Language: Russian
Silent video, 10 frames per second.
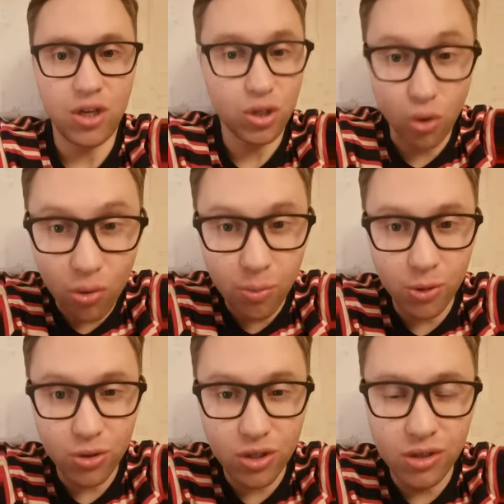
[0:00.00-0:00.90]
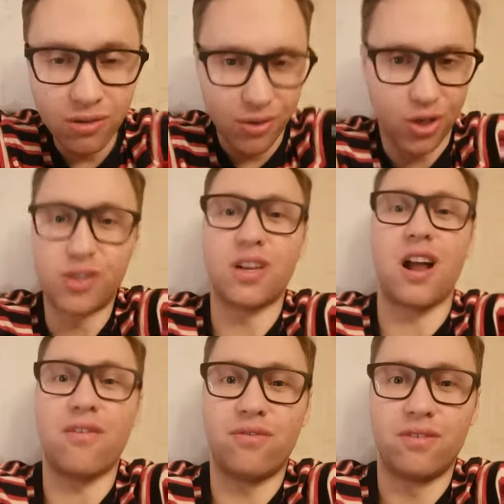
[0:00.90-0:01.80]
И что он получил?
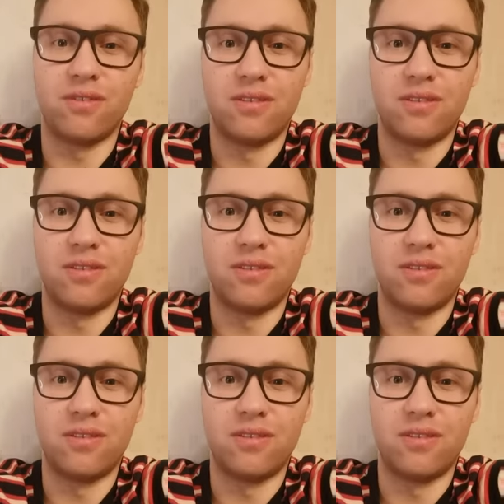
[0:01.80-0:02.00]
Штраф.